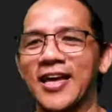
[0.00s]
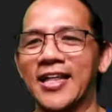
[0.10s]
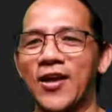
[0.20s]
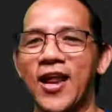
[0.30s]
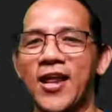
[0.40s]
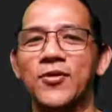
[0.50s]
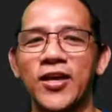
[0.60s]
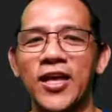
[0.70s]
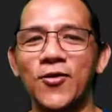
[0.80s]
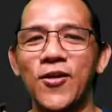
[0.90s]
Kaya anim, nung
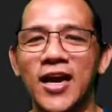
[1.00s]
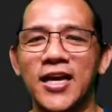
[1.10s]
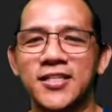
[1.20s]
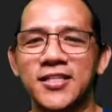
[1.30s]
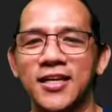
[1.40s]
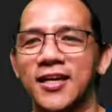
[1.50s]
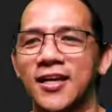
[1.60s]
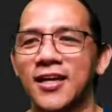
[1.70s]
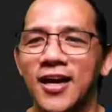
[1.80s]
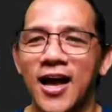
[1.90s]
kinuha class,
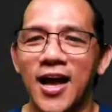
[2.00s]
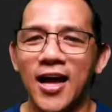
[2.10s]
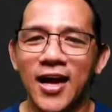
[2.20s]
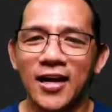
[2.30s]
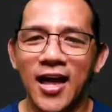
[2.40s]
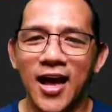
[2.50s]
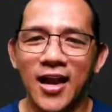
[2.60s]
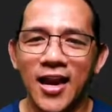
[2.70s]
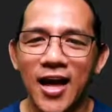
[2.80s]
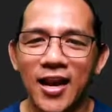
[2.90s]
uh, na, na,
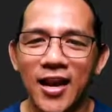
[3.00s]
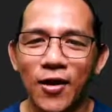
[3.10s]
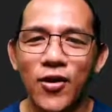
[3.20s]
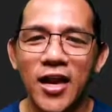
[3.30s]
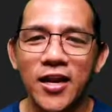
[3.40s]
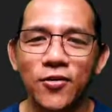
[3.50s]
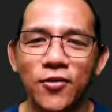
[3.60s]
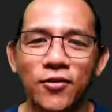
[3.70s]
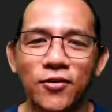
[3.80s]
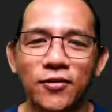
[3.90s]
na, nakunan yung
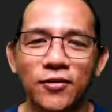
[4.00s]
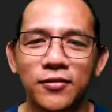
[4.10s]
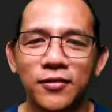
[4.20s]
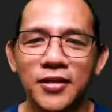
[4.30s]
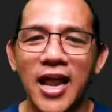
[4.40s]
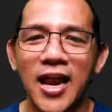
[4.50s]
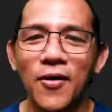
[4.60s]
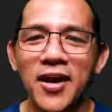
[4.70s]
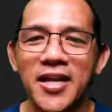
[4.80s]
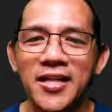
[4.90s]
dalawa
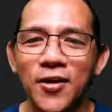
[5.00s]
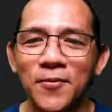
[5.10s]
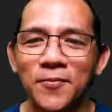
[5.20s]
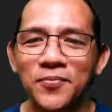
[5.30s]
dito.